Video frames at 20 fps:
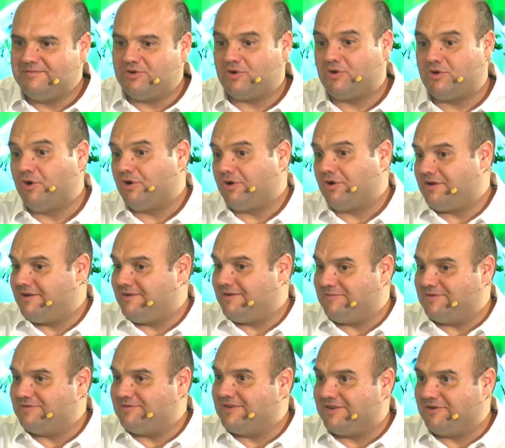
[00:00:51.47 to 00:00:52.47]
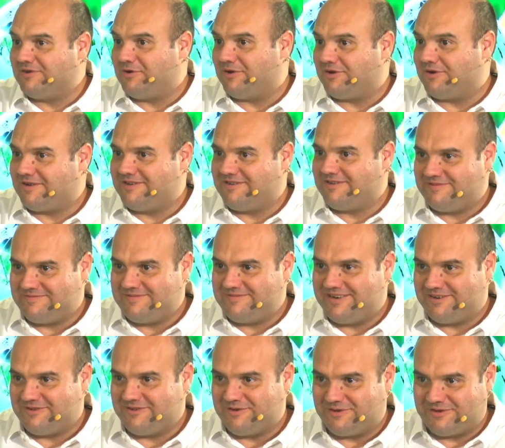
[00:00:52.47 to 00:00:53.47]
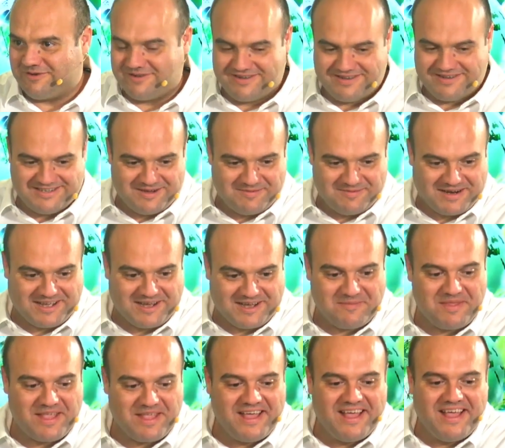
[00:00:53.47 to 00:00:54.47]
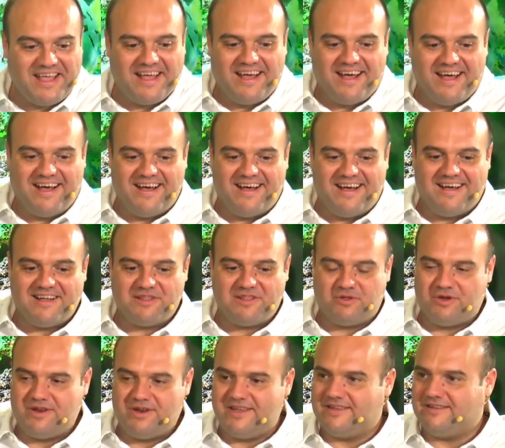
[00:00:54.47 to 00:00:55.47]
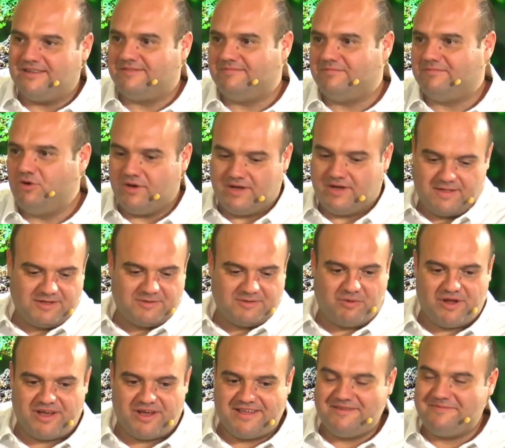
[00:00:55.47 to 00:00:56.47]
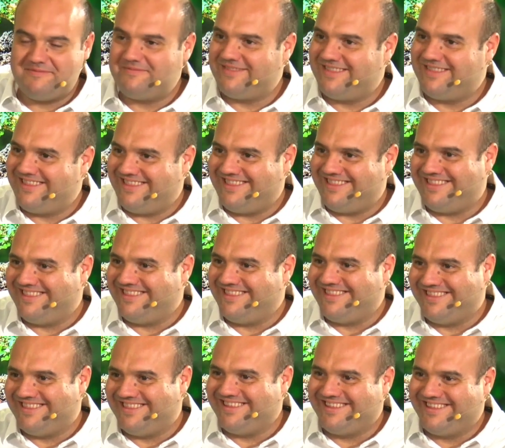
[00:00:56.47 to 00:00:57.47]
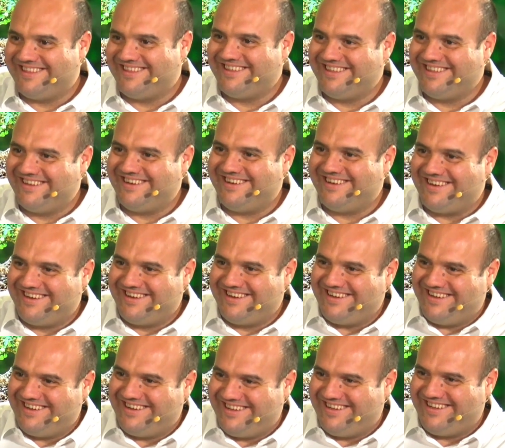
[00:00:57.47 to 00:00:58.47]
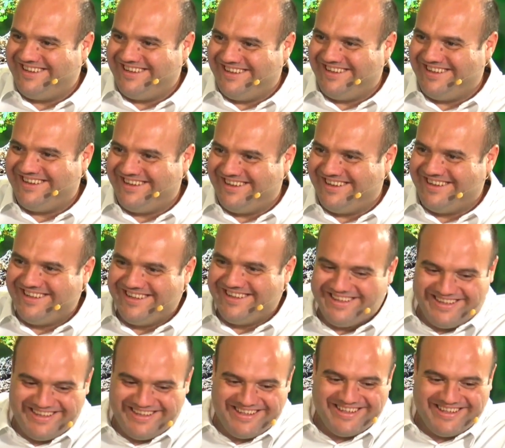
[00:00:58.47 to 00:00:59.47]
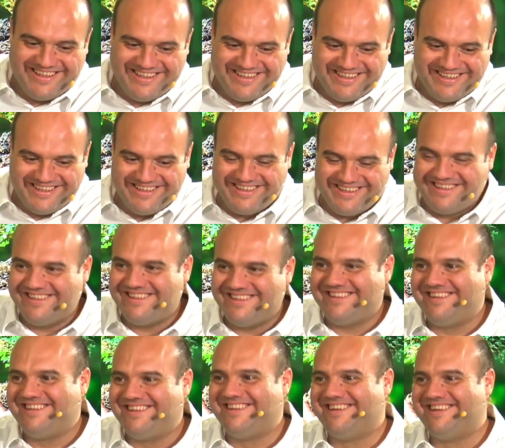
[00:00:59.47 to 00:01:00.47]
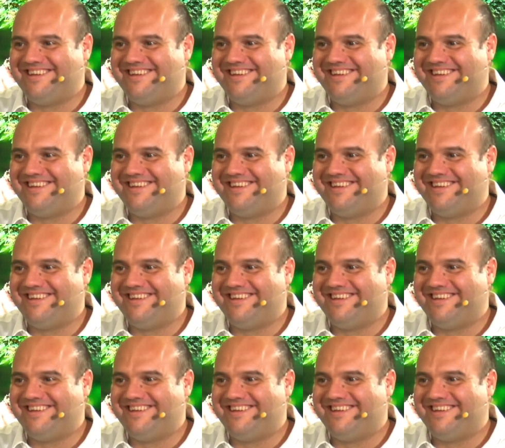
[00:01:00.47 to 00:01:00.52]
Pues, Cork, Cork, sí, es eh, una marca. Es la marca. Ah, Tony, bueno, ¿qué haces por aquí? No sé, me llamaste el otro día, digo, venga, va, vamos a venir.